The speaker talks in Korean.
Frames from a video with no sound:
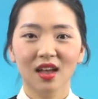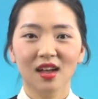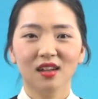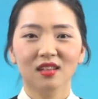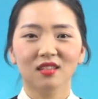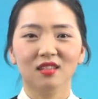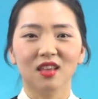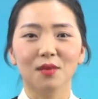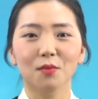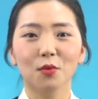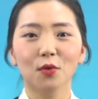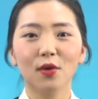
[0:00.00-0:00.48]

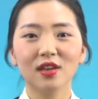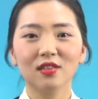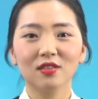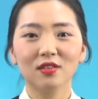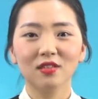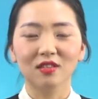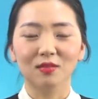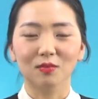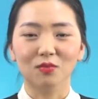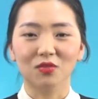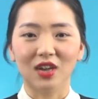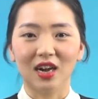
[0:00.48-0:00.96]
제목에서
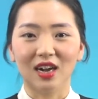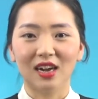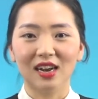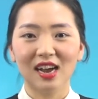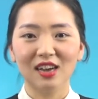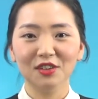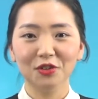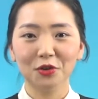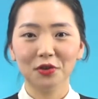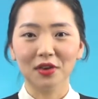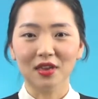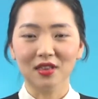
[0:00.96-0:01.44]
짐작을
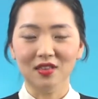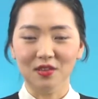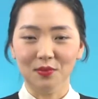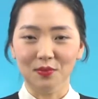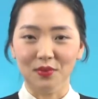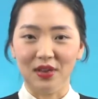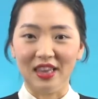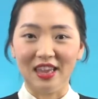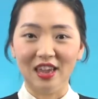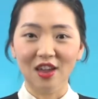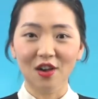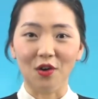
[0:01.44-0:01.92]

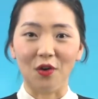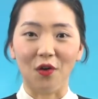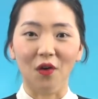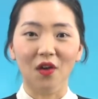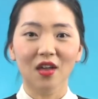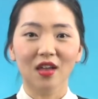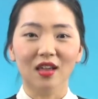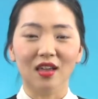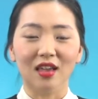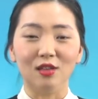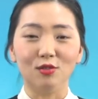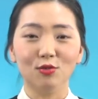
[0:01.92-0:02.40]
하셨겠지만요.
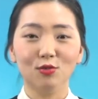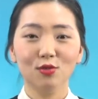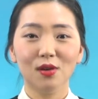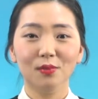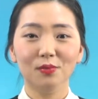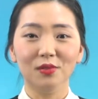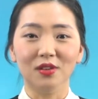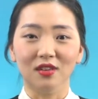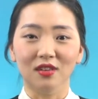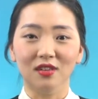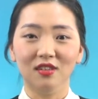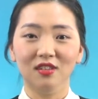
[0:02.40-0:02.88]
이
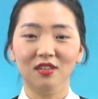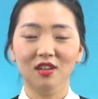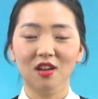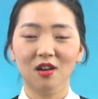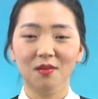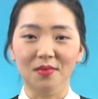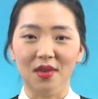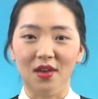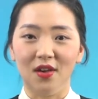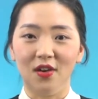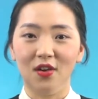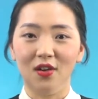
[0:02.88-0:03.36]
수업
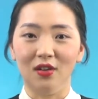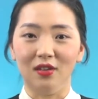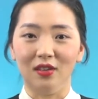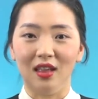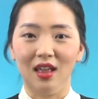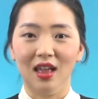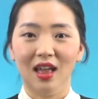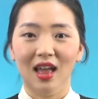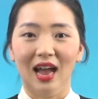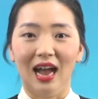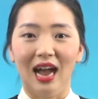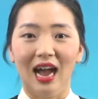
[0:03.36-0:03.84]
들으시려면
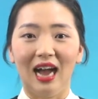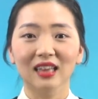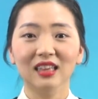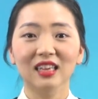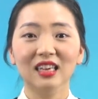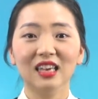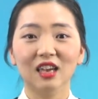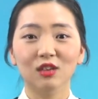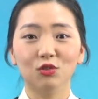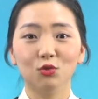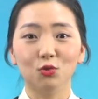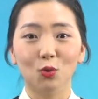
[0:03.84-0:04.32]

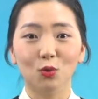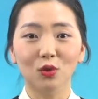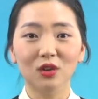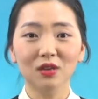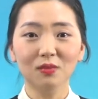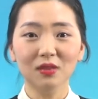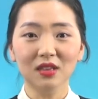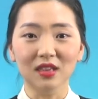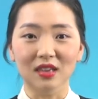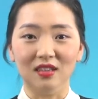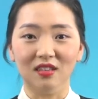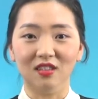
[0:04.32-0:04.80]
아는 게
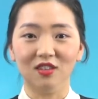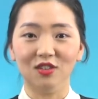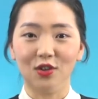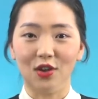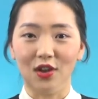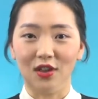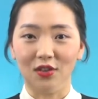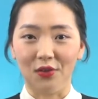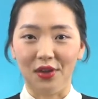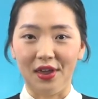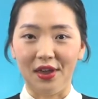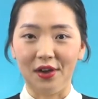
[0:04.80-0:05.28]
조금은
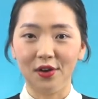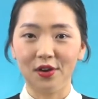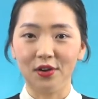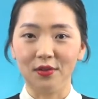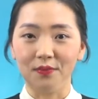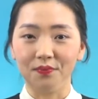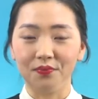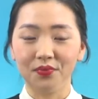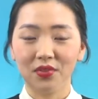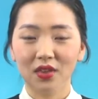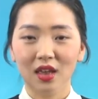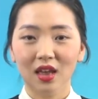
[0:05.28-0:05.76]
있으셔야
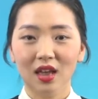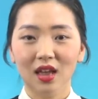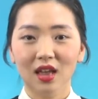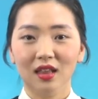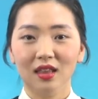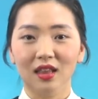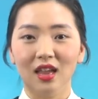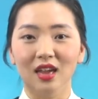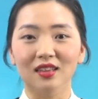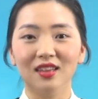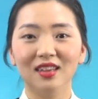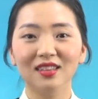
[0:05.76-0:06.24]
돼요.
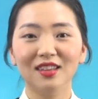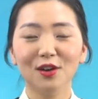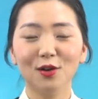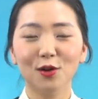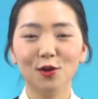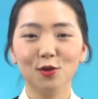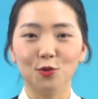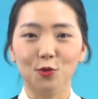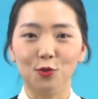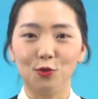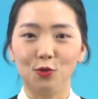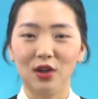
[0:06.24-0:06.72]
대단한
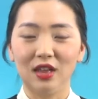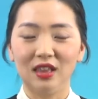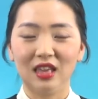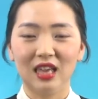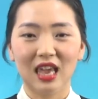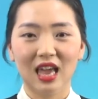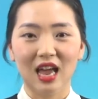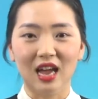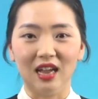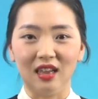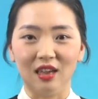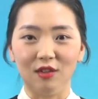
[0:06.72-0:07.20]
걸 요구하는
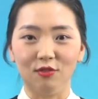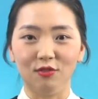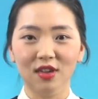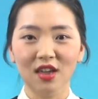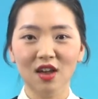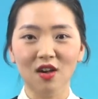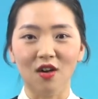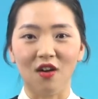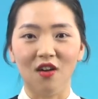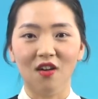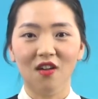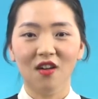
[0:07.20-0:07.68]
게
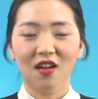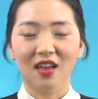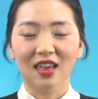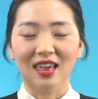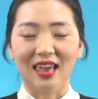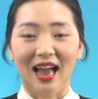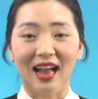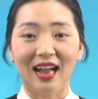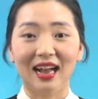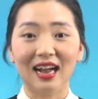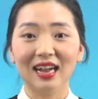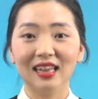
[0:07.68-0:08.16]
아니고요.
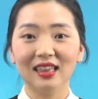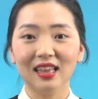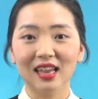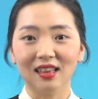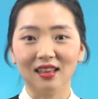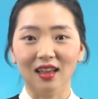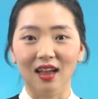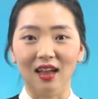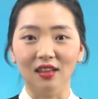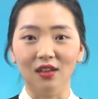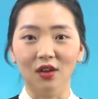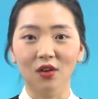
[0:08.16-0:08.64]
약간의
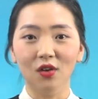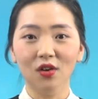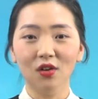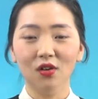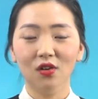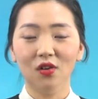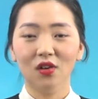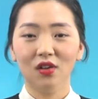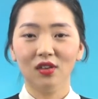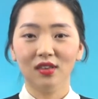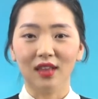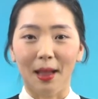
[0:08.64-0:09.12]
단어,
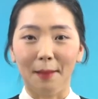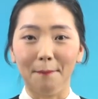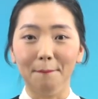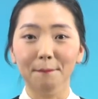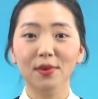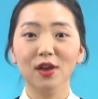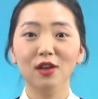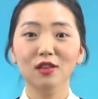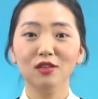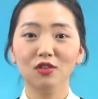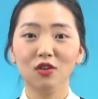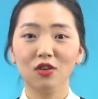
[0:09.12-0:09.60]

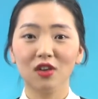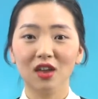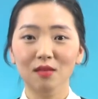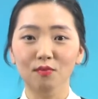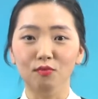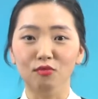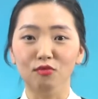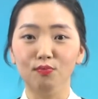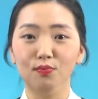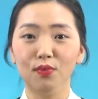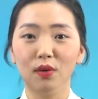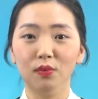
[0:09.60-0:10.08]
단편적인
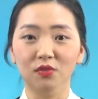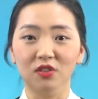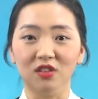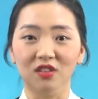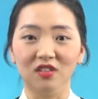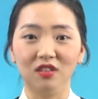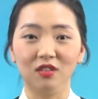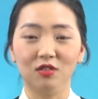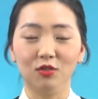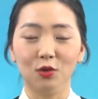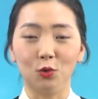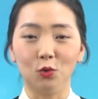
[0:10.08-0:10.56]
문법
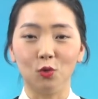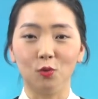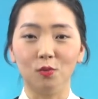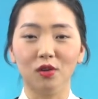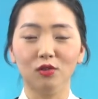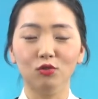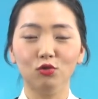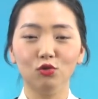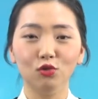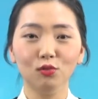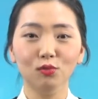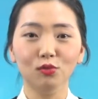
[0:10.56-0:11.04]
지식
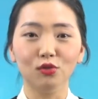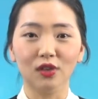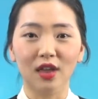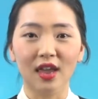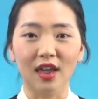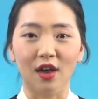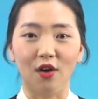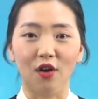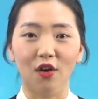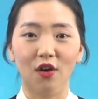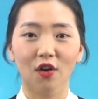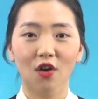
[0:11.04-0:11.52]
정도면 충분해요.